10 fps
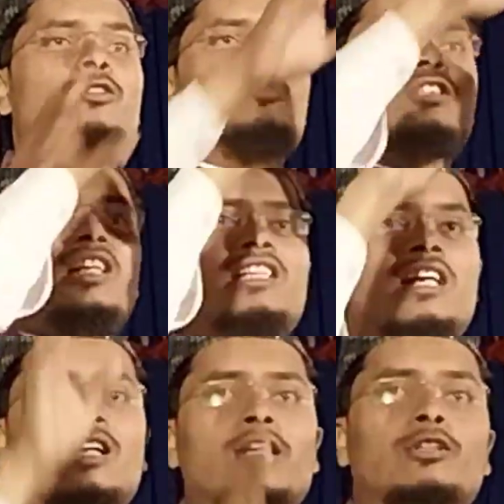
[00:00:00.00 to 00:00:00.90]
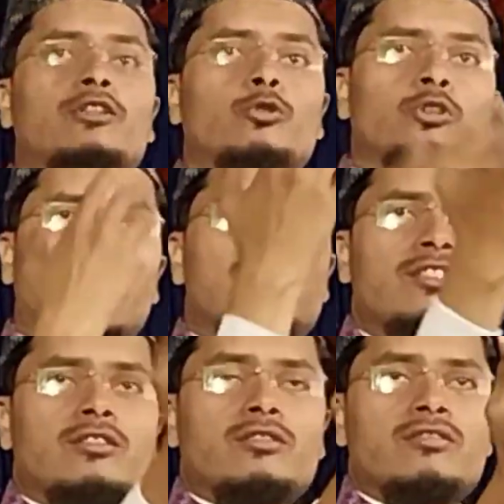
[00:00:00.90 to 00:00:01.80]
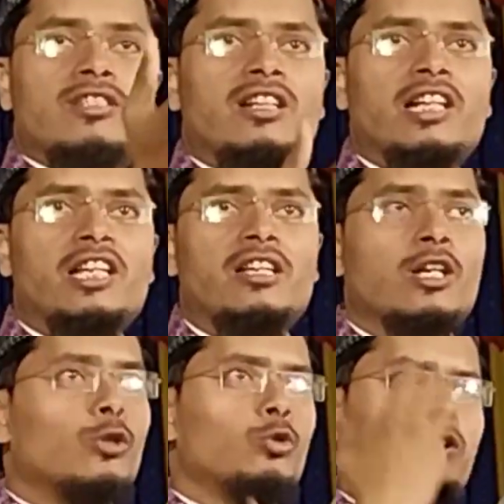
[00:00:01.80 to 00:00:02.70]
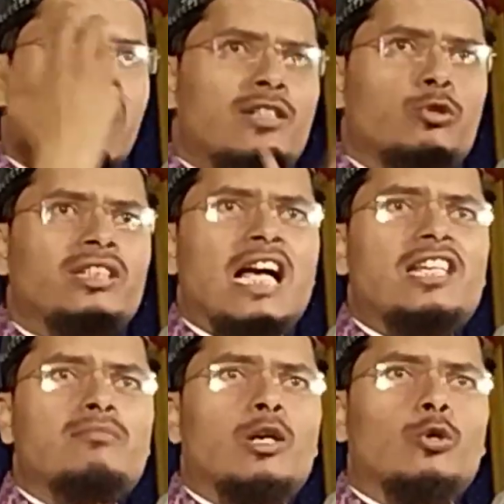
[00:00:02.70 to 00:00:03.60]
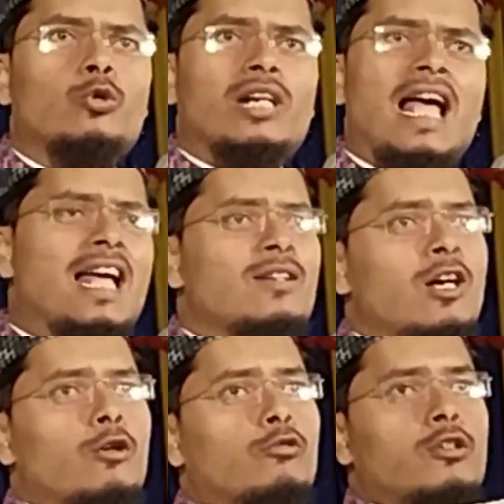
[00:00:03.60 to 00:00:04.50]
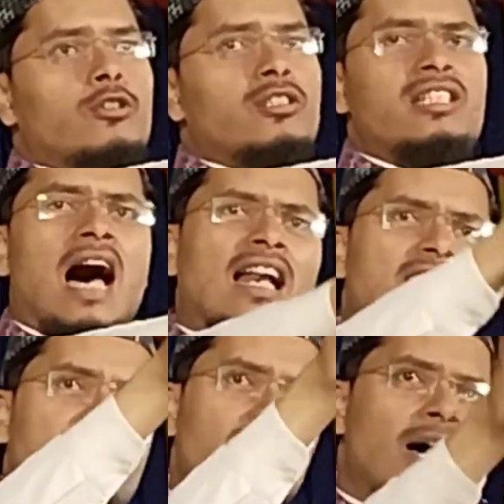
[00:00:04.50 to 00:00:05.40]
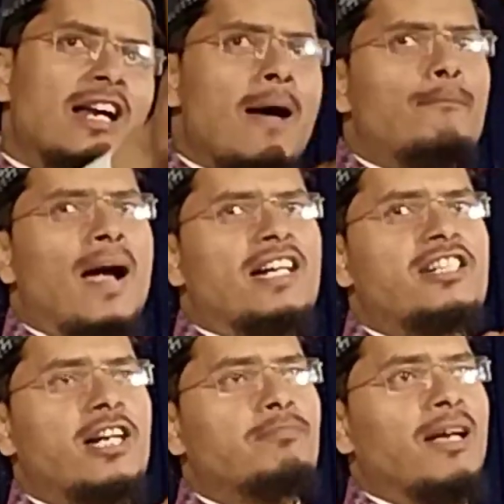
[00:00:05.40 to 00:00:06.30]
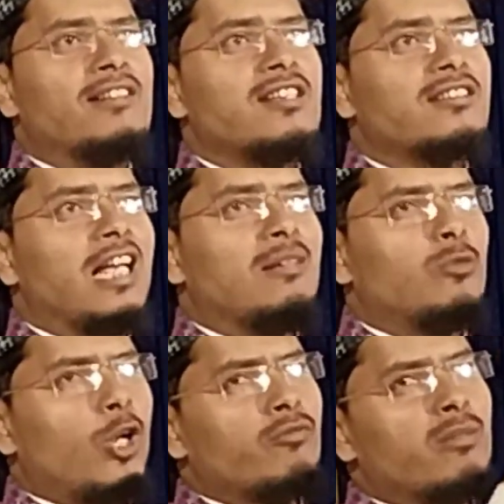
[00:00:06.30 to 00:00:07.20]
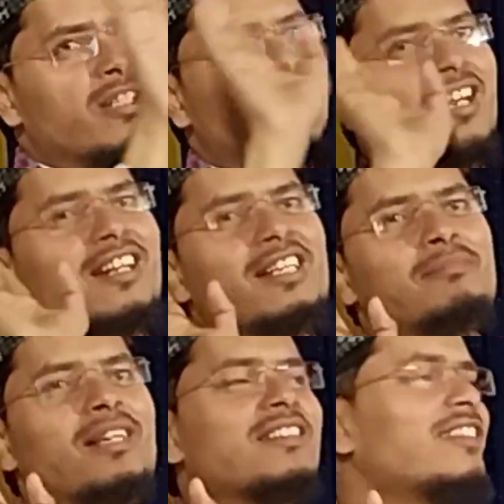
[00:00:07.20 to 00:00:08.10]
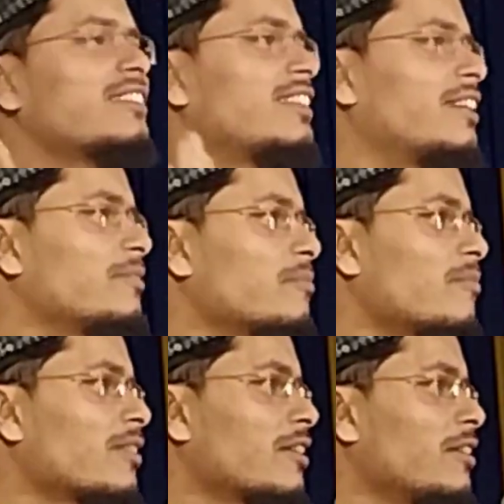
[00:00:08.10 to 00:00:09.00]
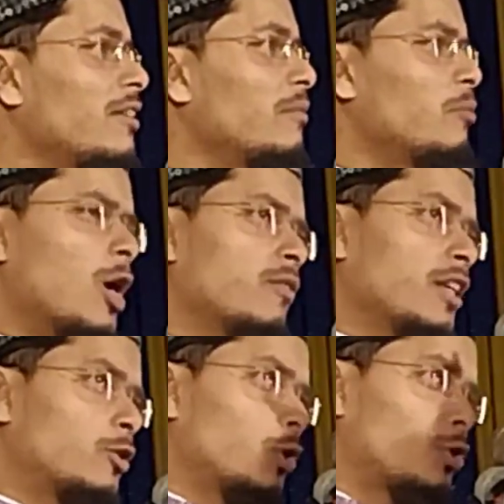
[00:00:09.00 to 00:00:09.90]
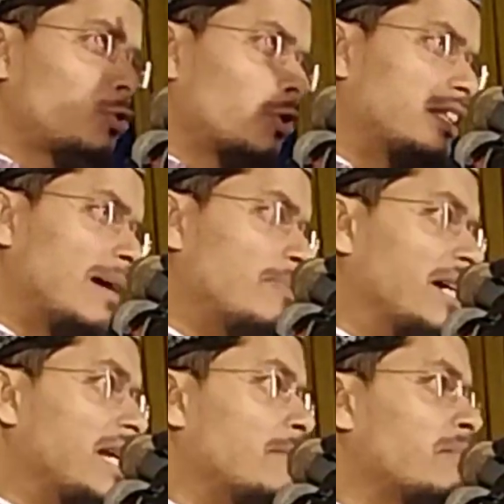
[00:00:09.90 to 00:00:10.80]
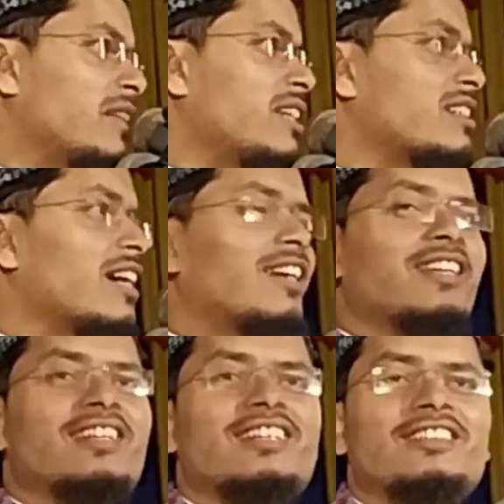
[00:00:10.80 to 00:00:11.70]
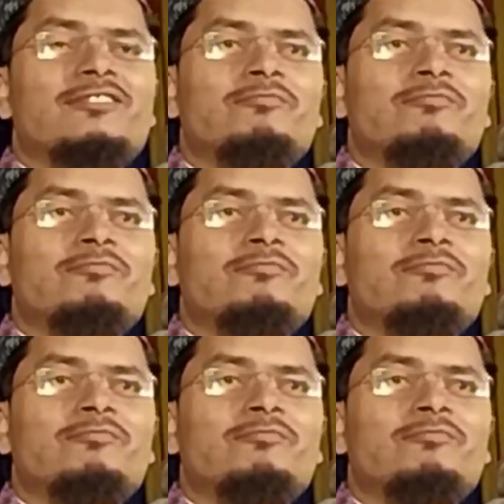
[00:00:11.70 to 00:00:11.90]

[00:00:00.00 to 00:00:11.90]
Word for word: है दूसरी दूसरे जिंदगी दूसरे दुनिया की मखलूक है सारा जमाना पैंट शर्ट पहन सकता है मौलवी बेचारा नहीं पहन सकता मौलवी तो कुर्ता पायजामा नहीं अच्छा लगेगा